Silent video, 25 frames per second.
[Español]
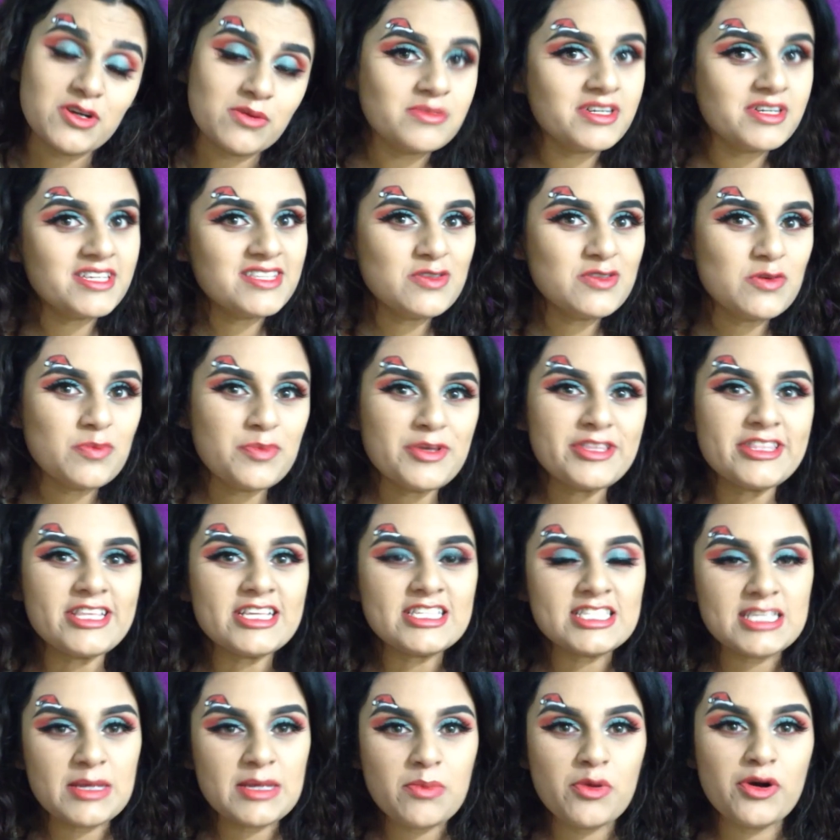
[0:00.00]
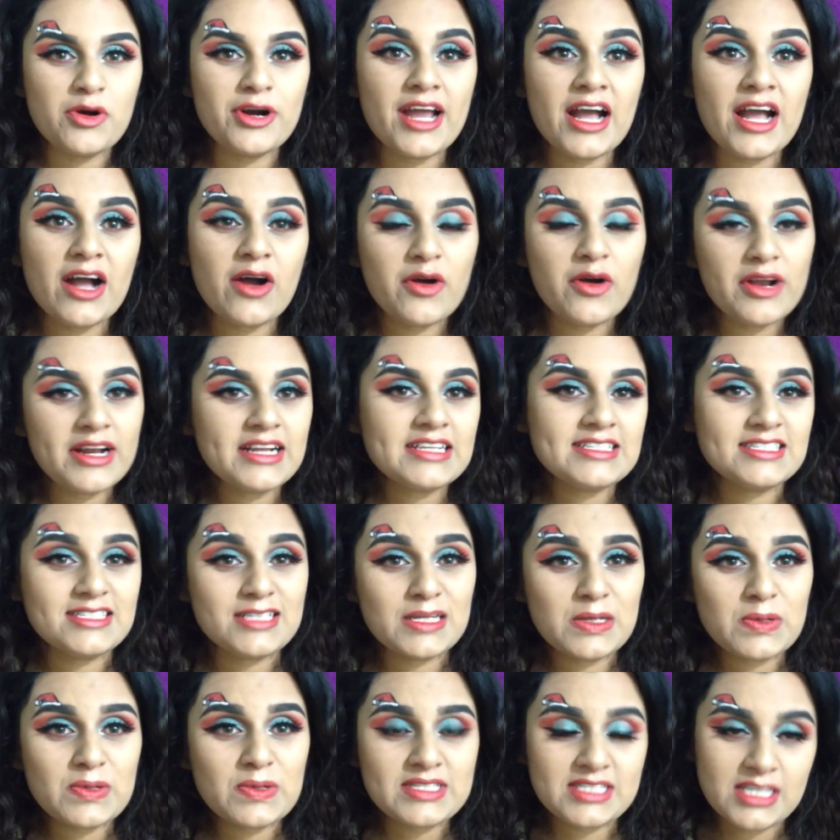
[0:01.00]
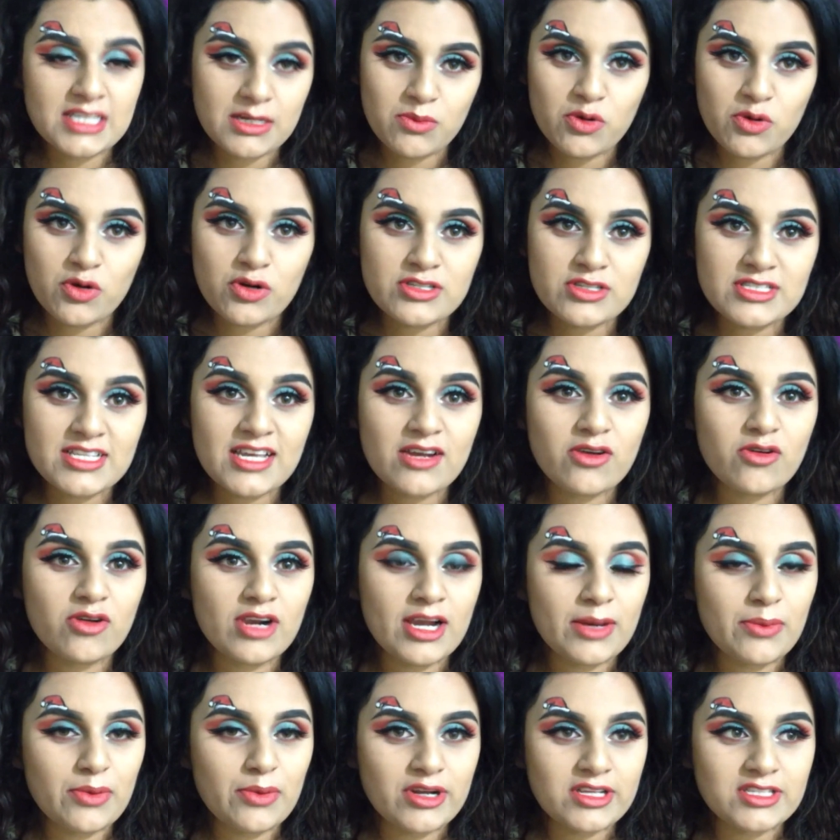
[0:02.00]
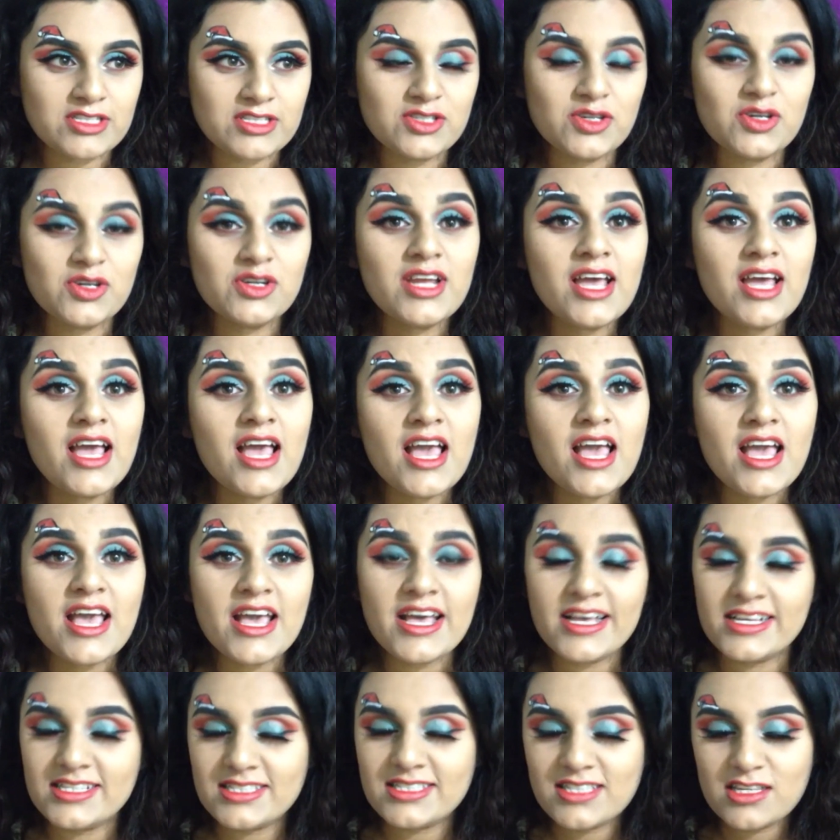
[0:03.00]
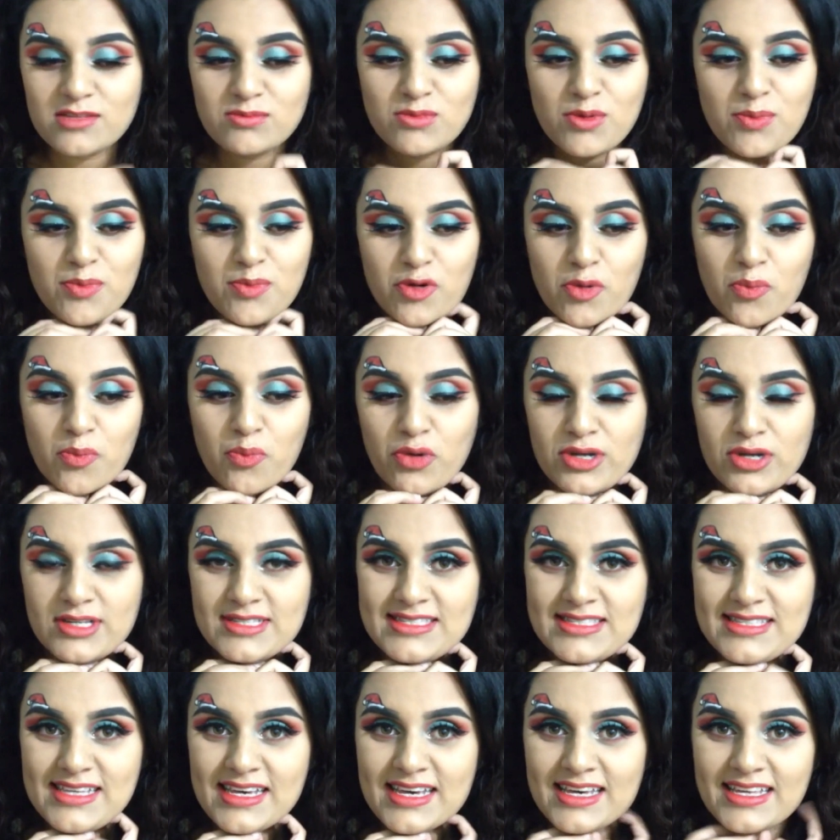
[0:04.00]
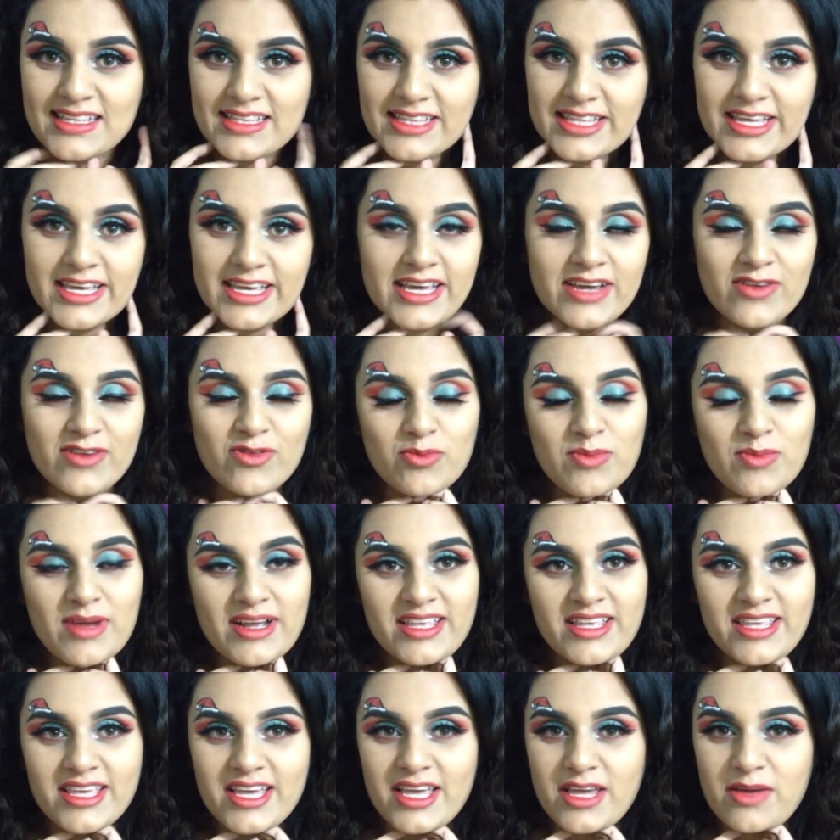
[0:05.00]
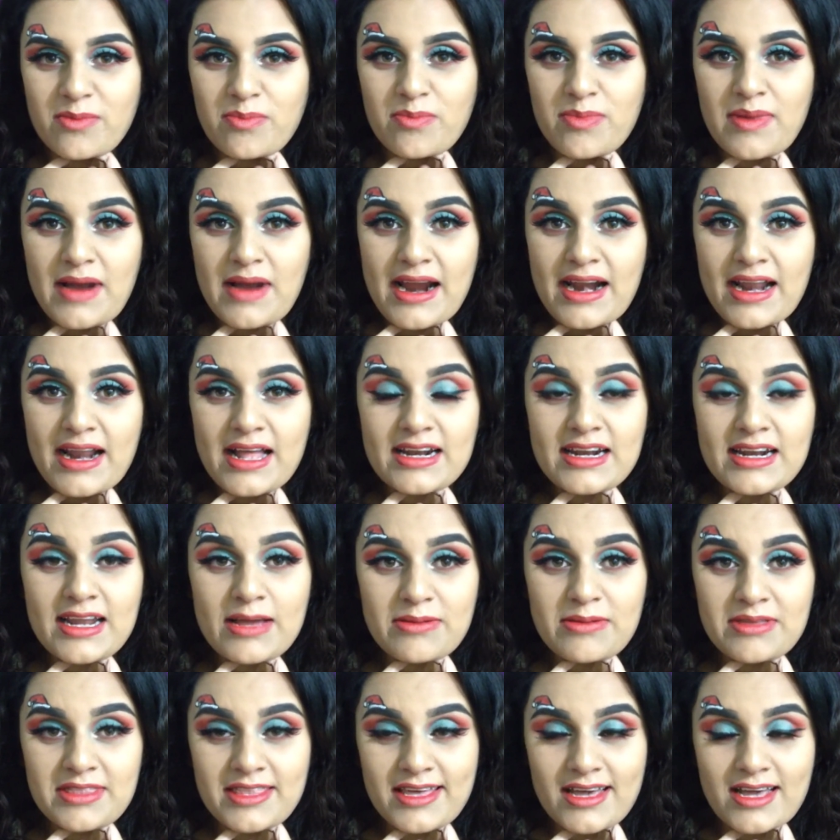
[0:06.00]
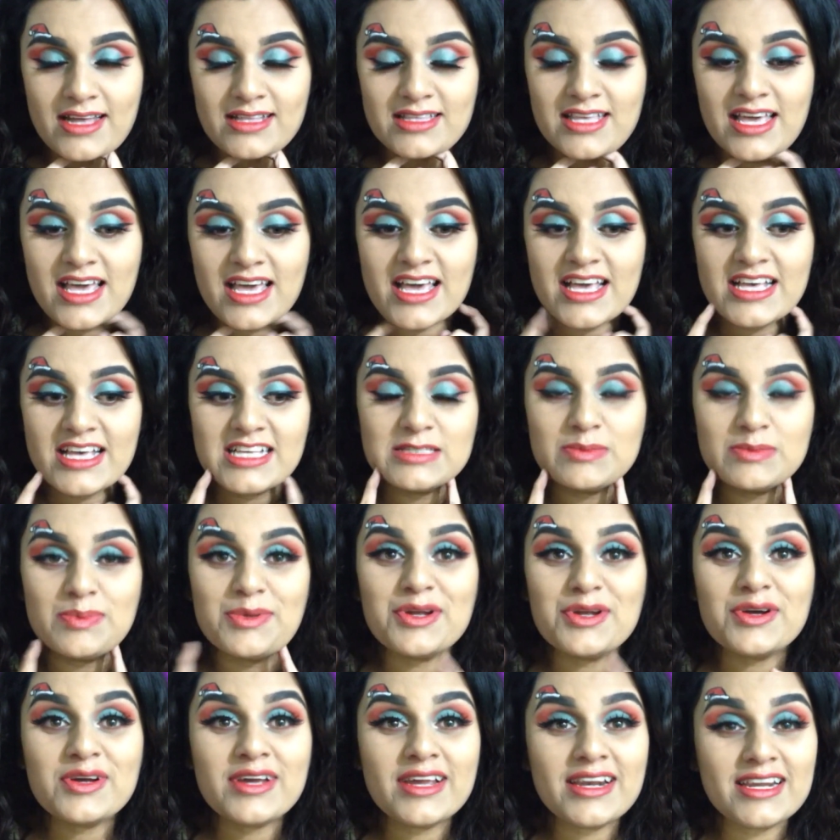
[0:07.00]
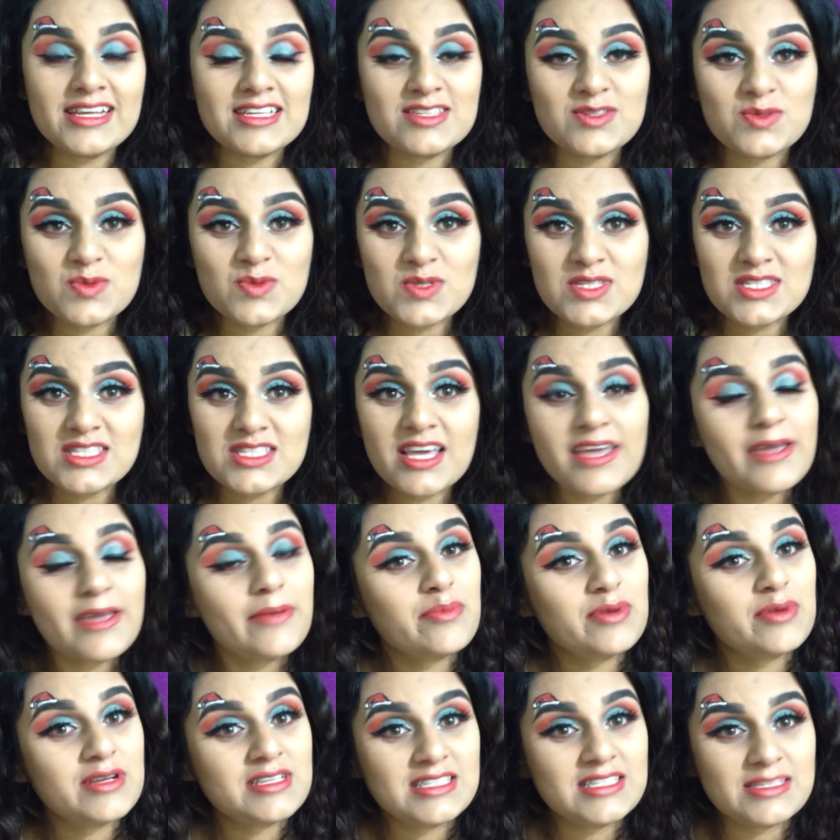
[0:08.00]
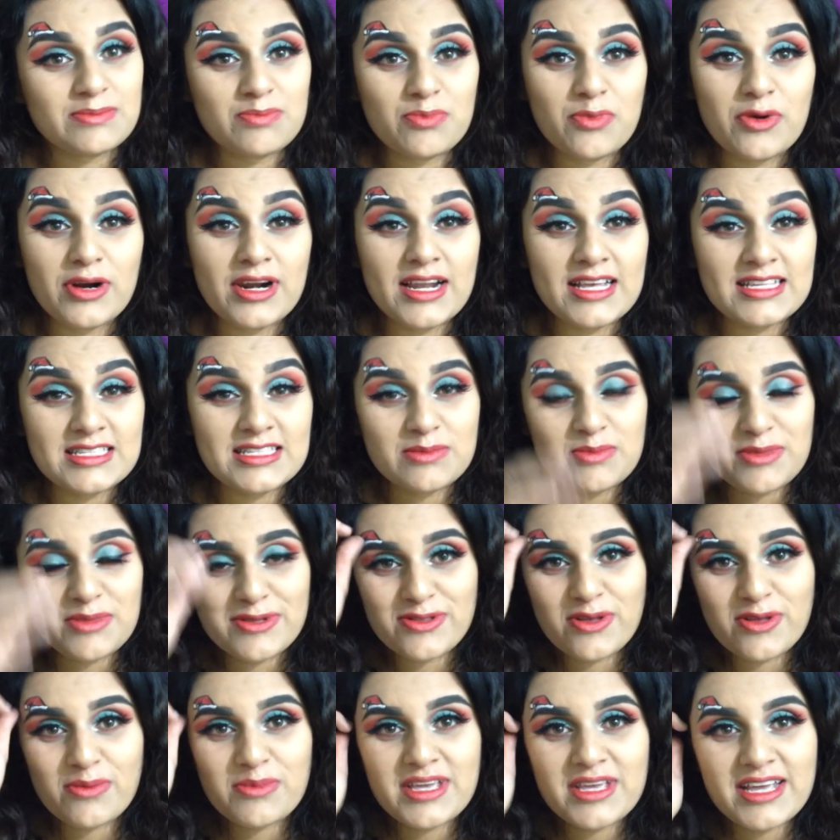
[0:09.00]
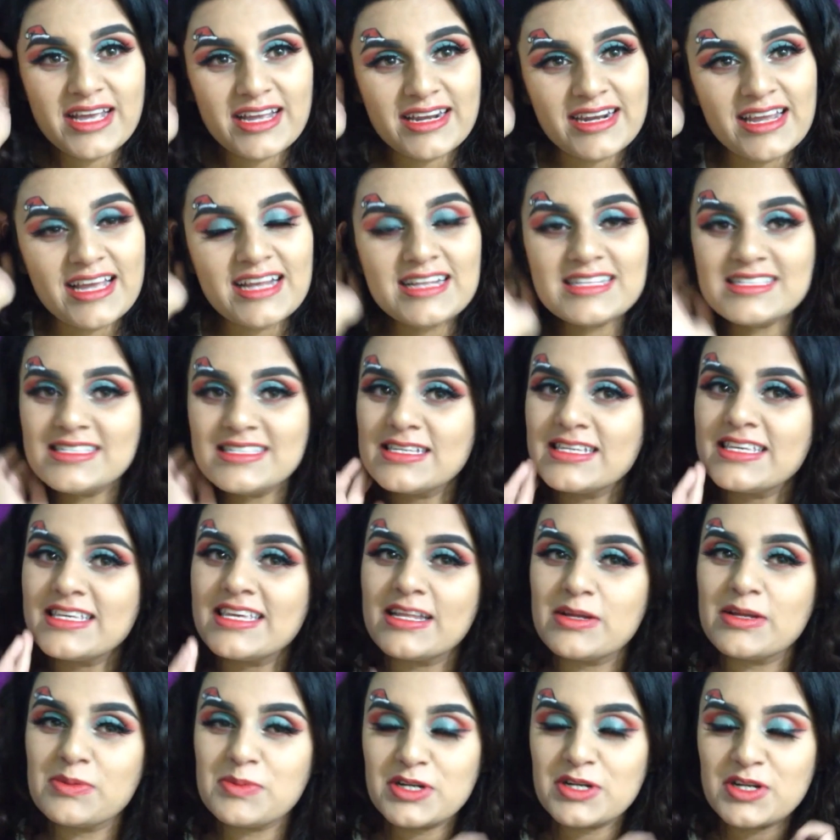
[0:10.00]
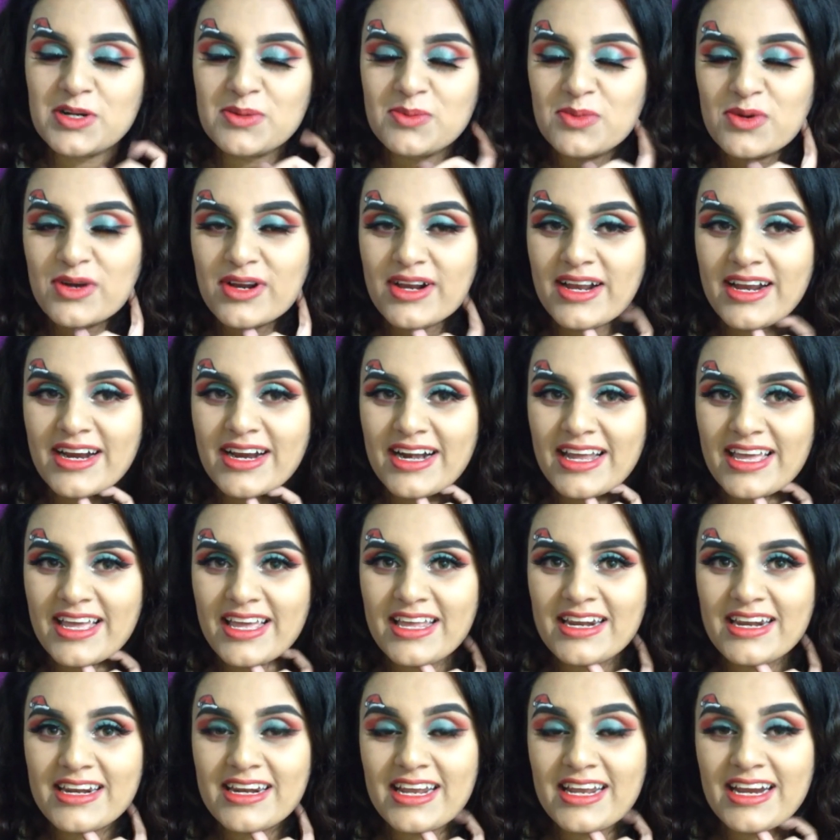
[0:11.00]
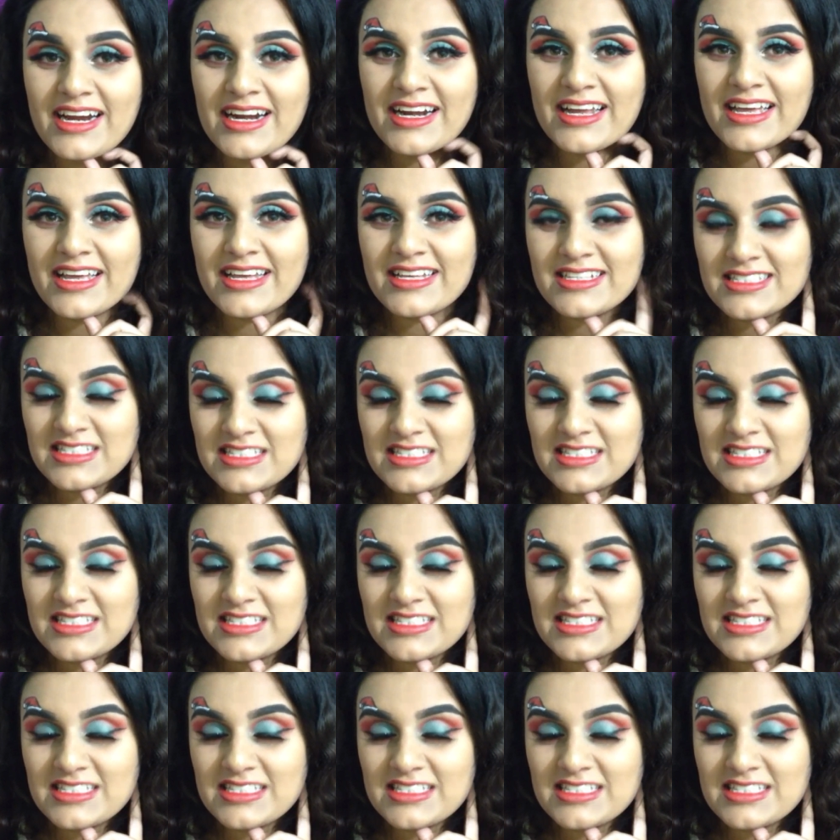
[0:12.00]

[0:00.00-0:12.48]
nombre es Lupita Zamora. Hoy les traigo esta hermosa colaboración. Esta es mi propuesta de un maquillaje para Navidad. Espero que les guste y pues por las invito a mi canal si quieren ver cómo recreé